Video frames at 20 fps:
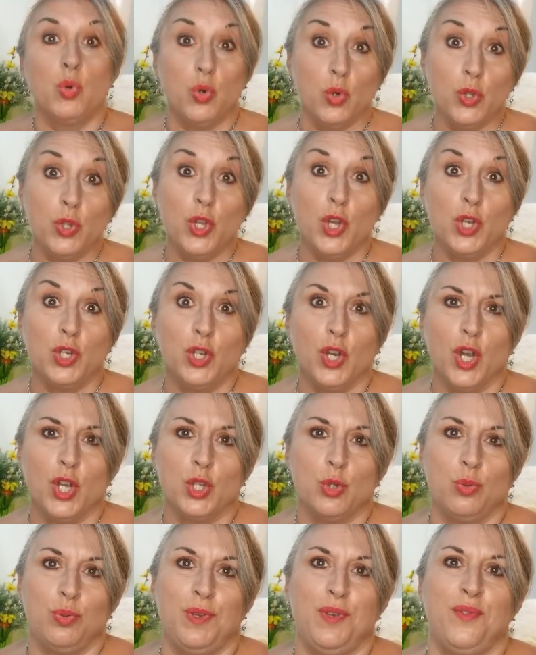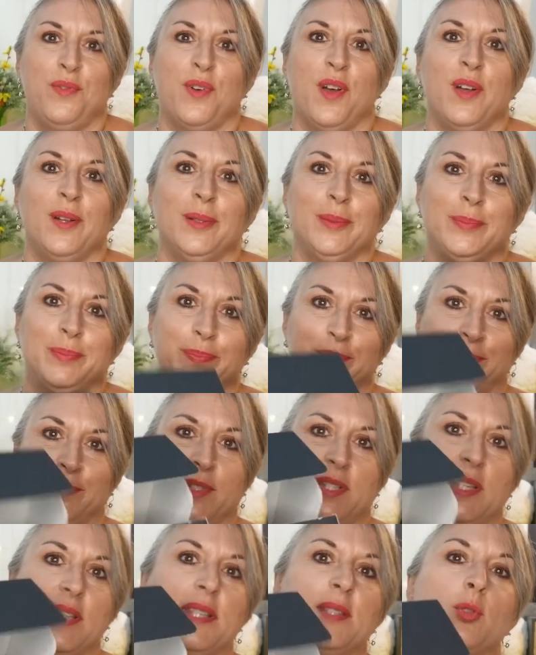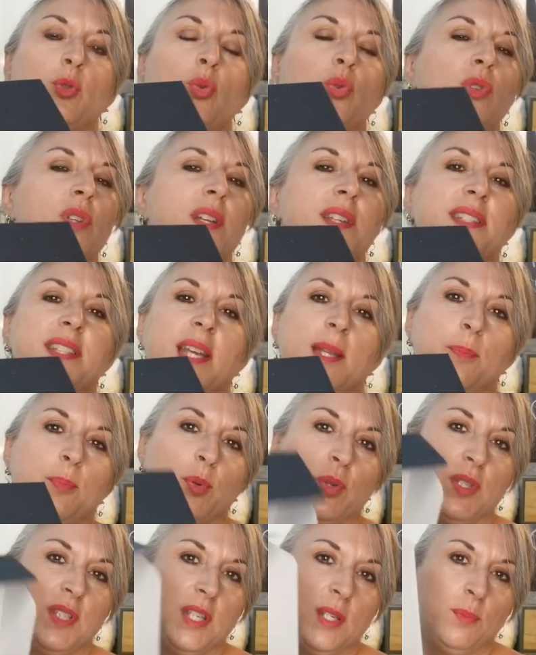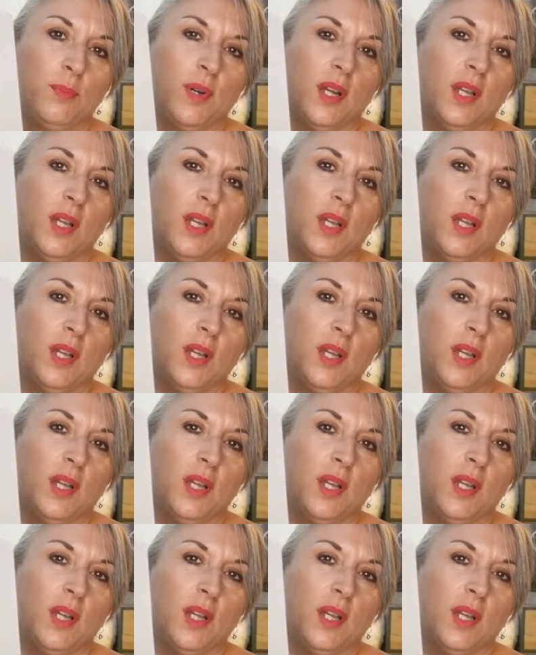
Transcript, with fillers: coup de cœur suivant, c'est tout dans cette petite